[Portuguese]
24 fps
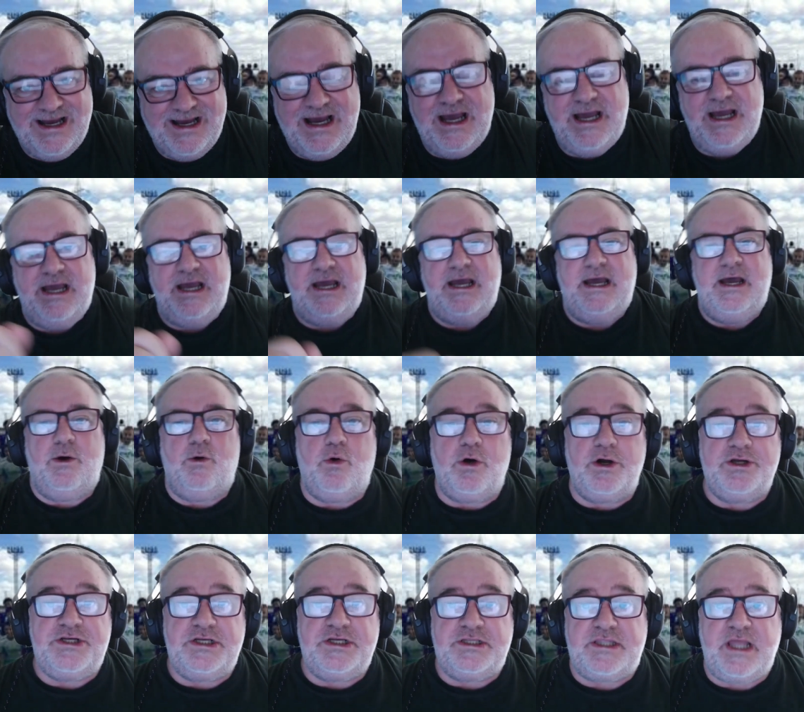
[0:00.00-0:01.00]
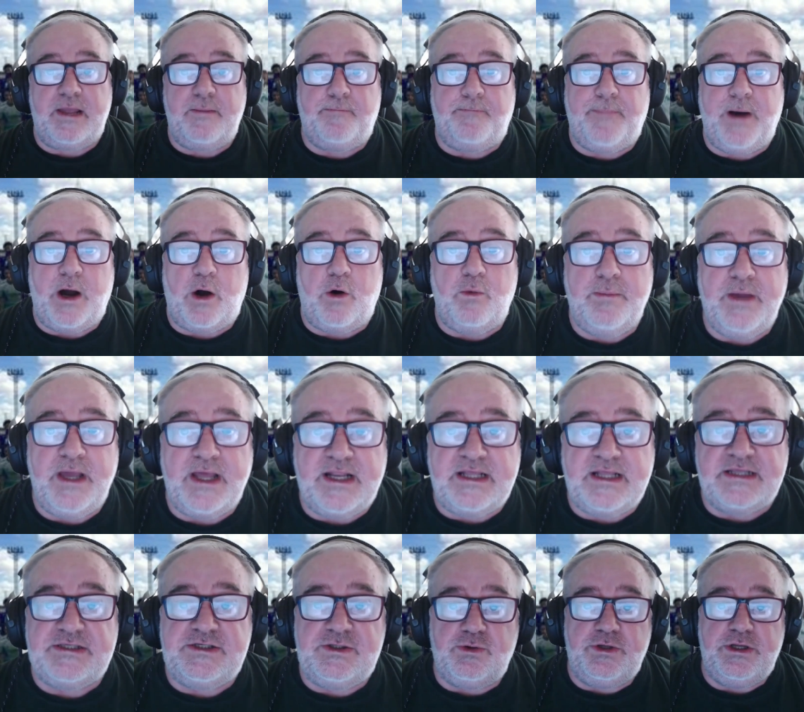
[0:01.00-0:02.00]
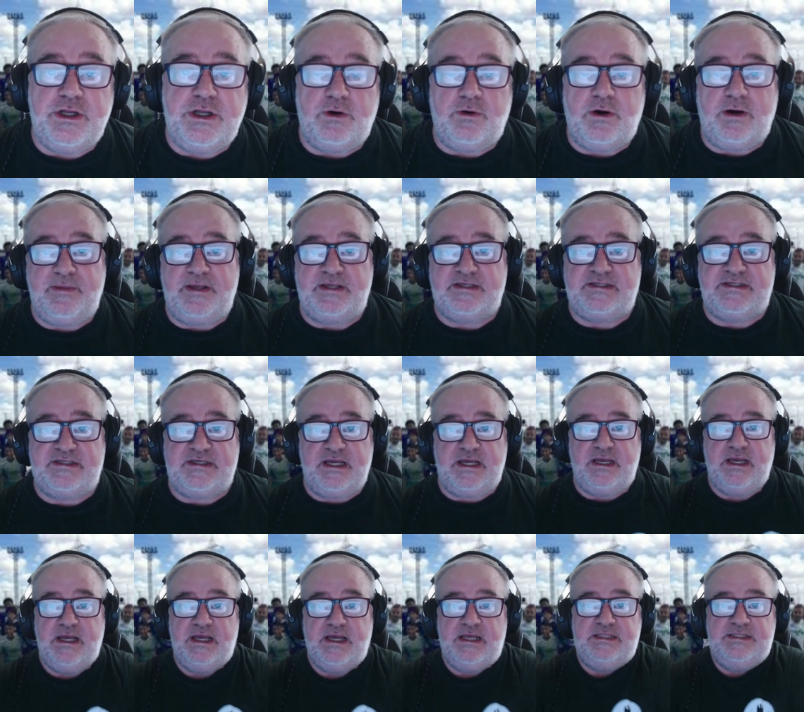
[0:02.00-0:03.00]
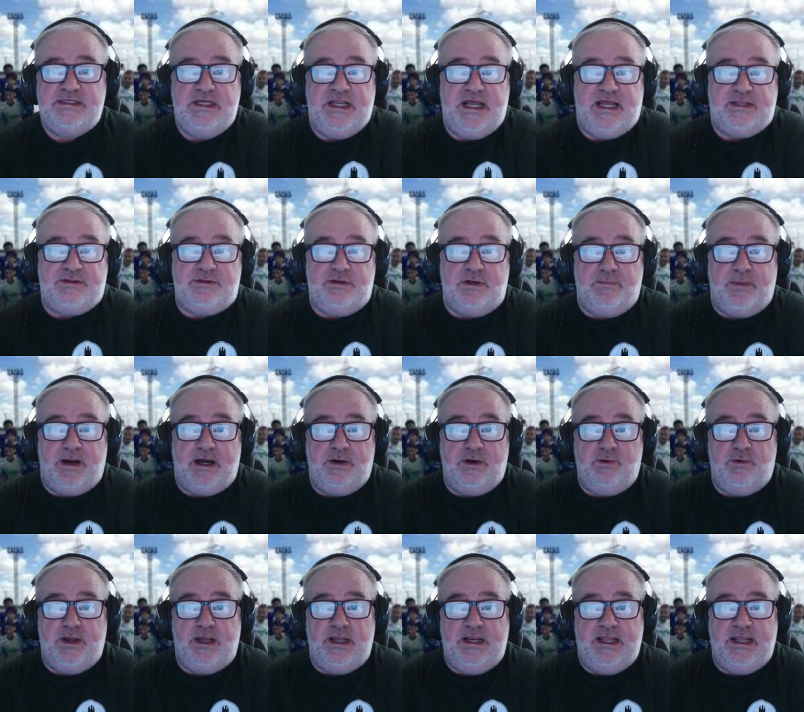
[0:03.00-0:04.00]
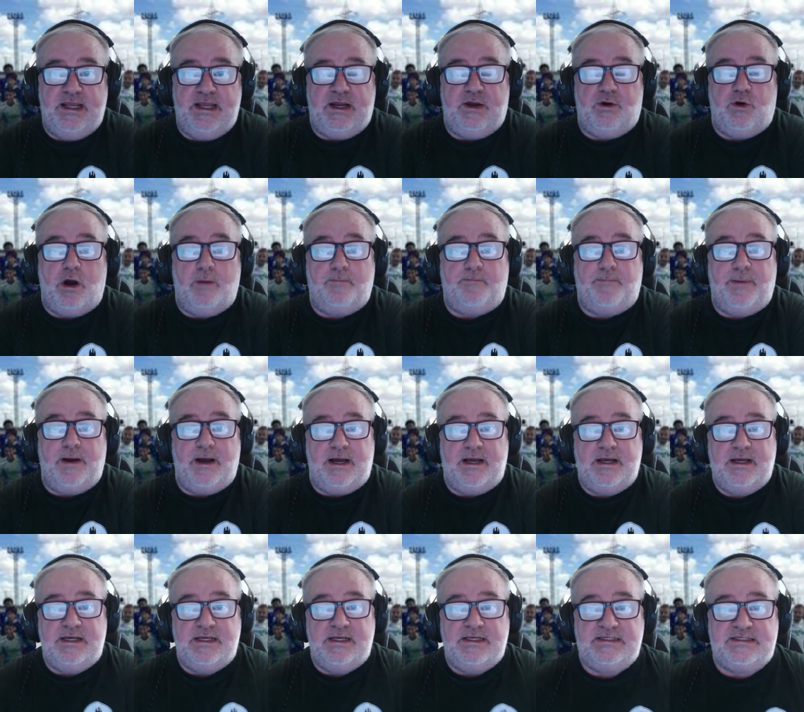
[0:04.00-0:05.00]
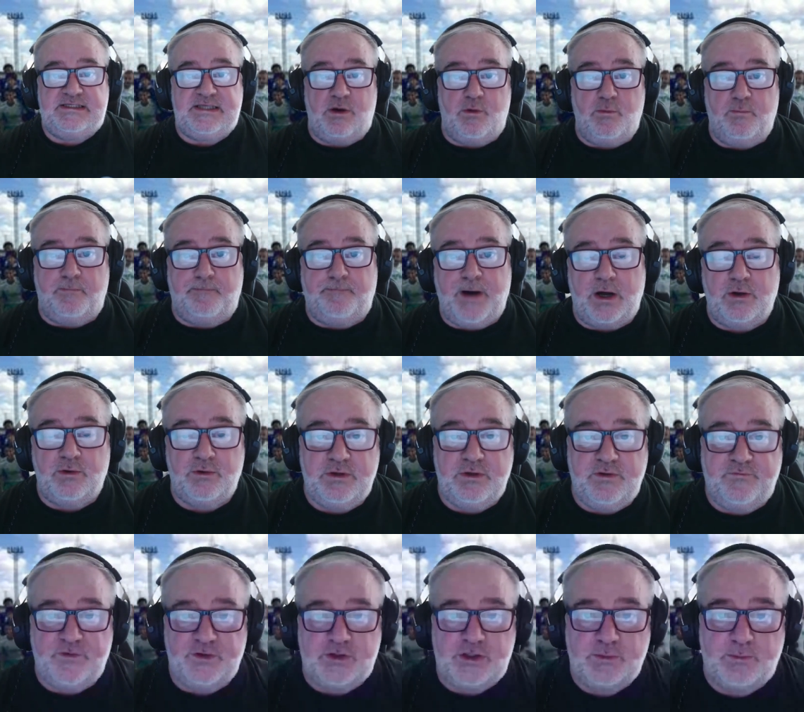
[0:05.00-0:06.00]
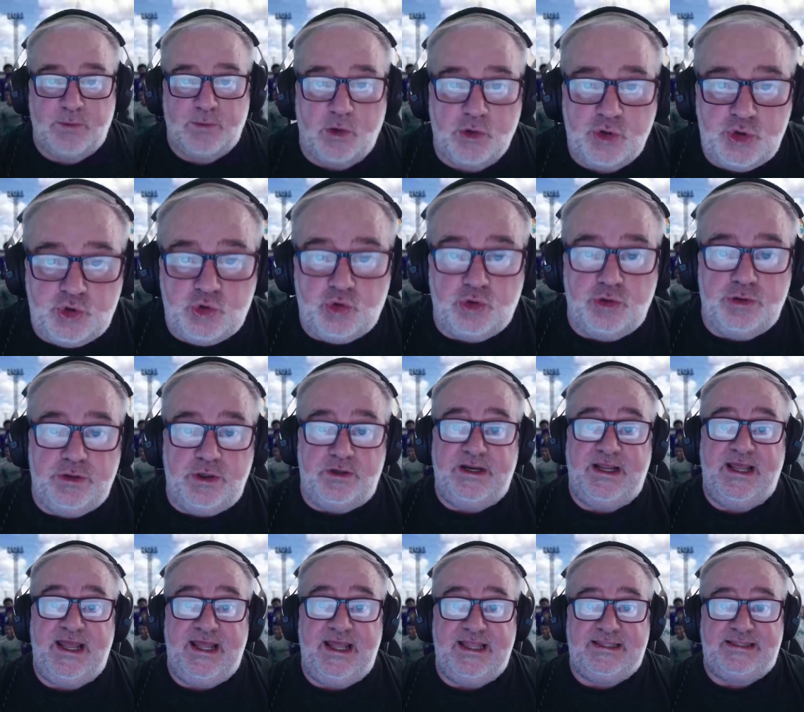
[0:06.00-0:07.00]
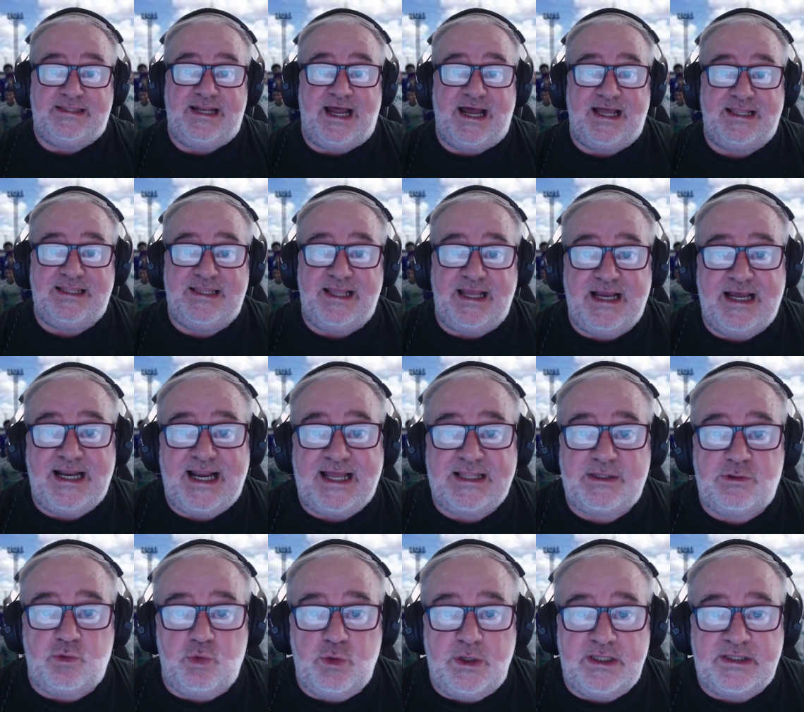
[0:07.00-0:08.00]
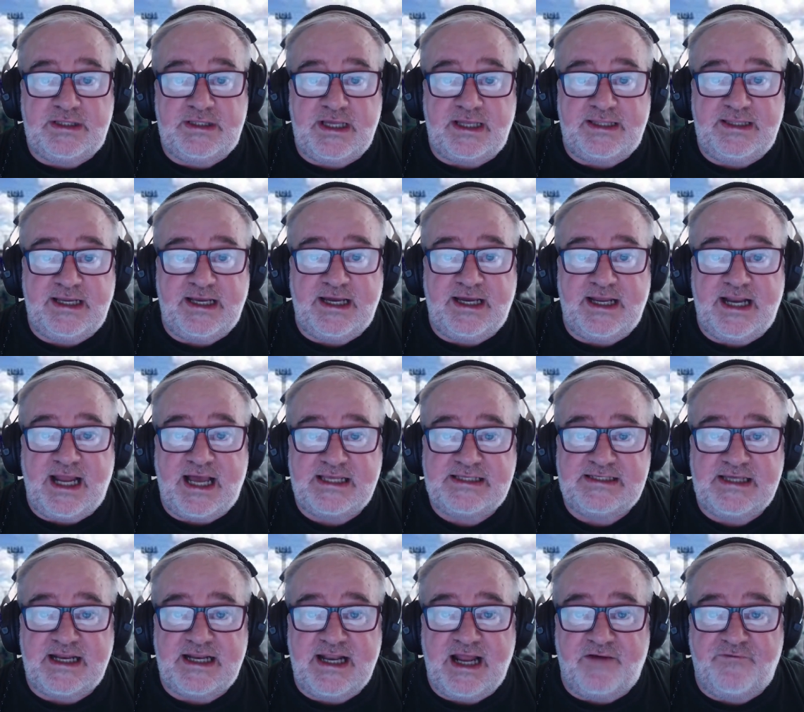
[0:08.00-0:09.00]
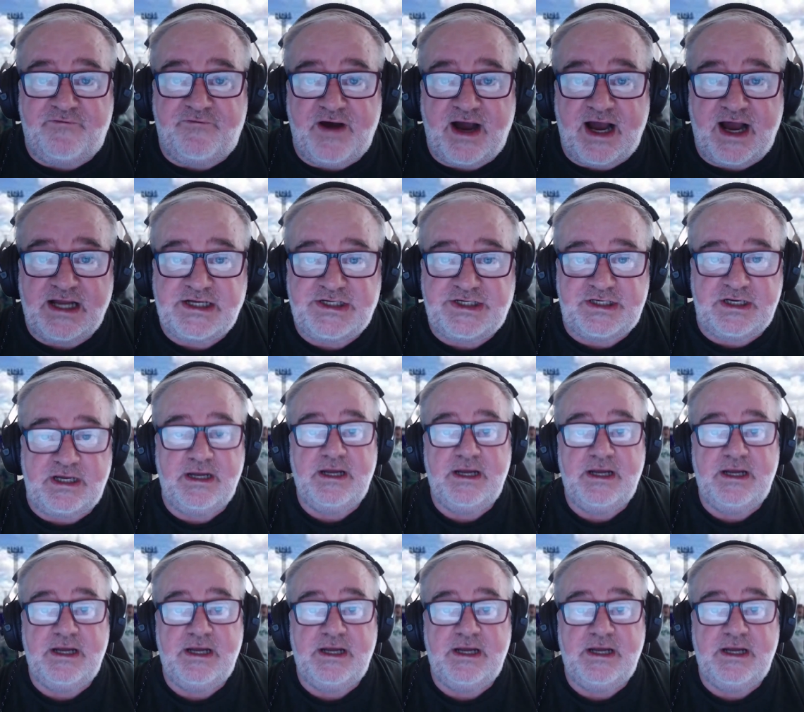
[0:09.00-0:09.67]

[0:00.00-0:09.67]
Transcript: É, hoje tem Palmeiras e União ABC, direto de Barueri, Copa são Paulo de Futebol Júnior. Entrada é gratuita, de graça na faixa.